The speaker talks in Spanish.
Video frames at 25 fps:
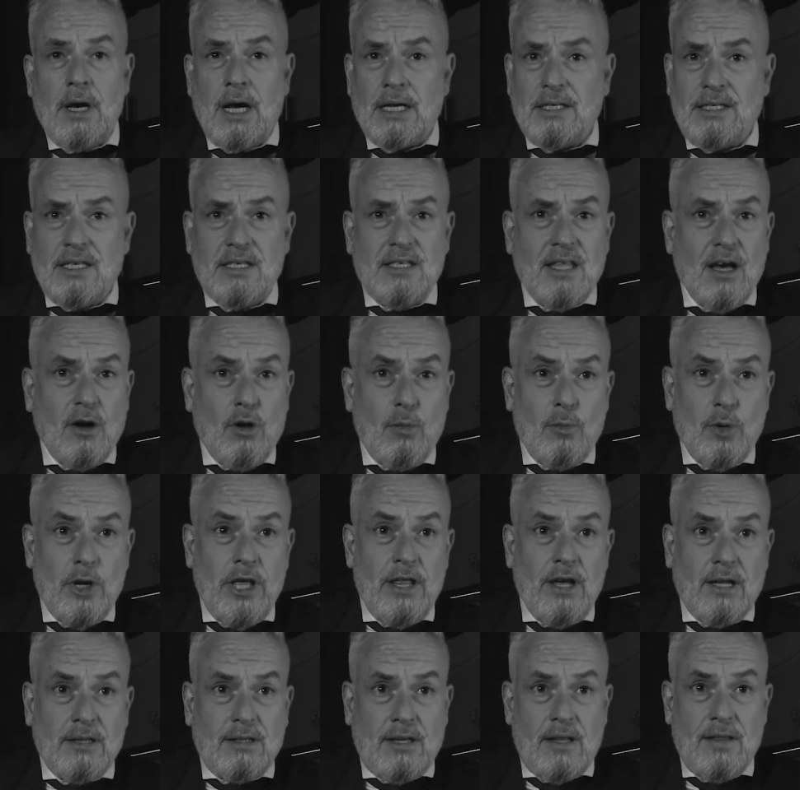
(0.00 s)
Así esta
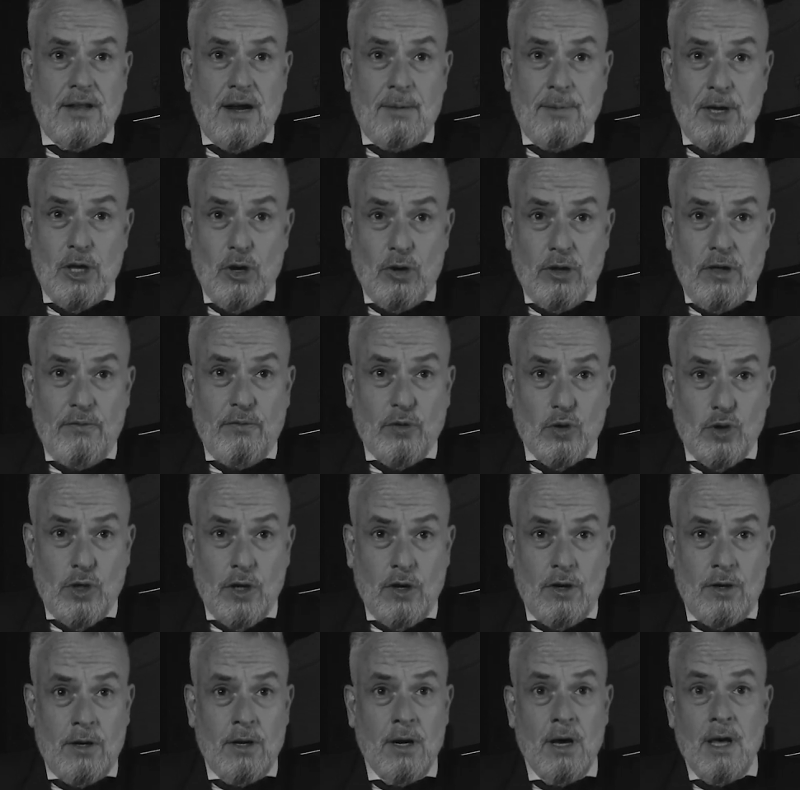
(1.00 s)
comunidad tendrá mayor
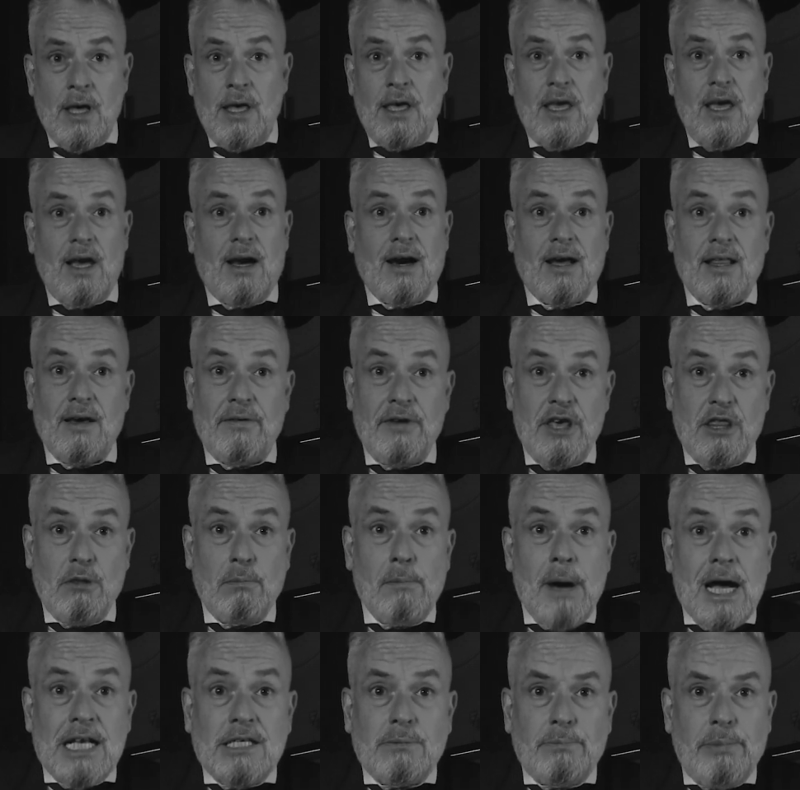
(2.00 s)
difusión y cada vez
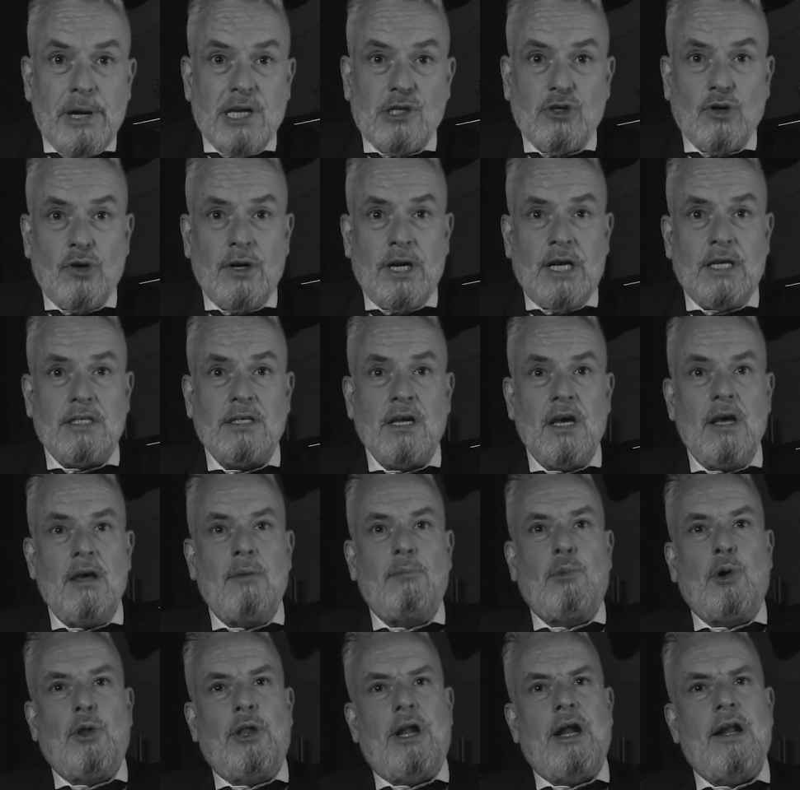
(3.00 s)
más personas
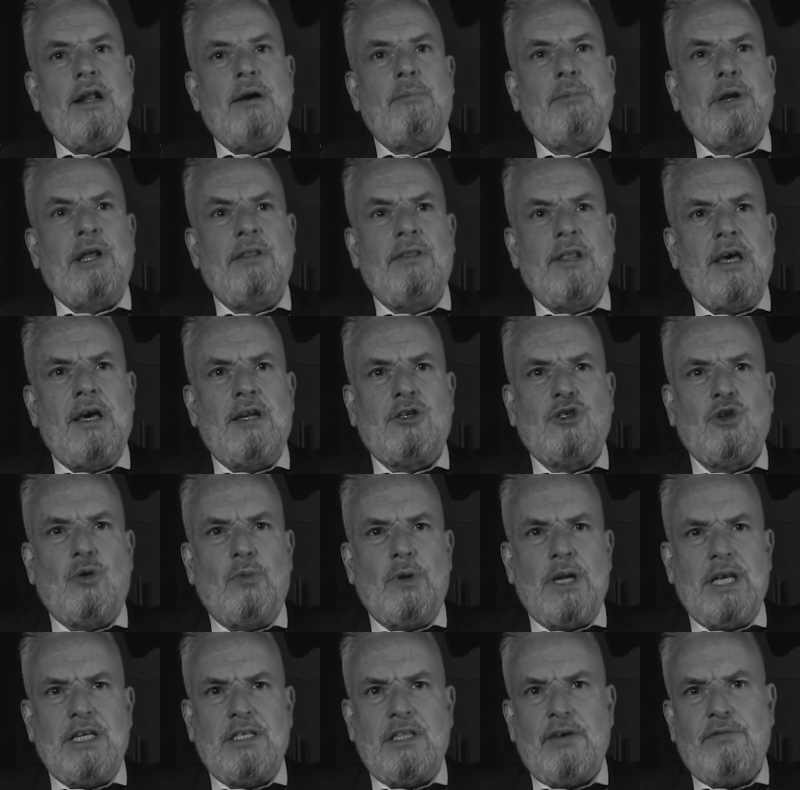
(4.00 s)
podrán aprender
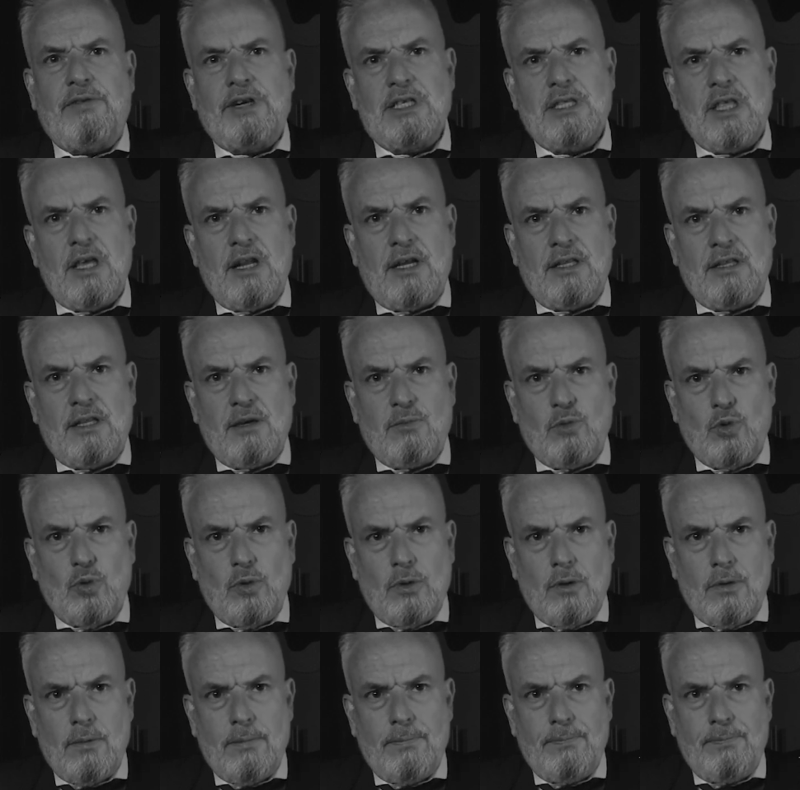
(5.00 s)
sobre este fascinante
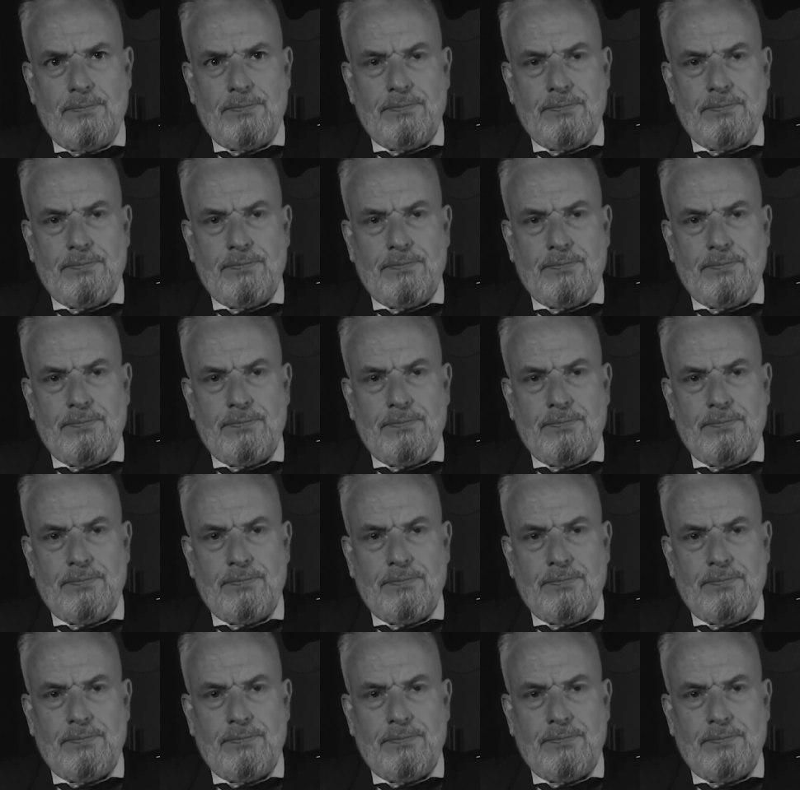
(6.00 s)
mundo.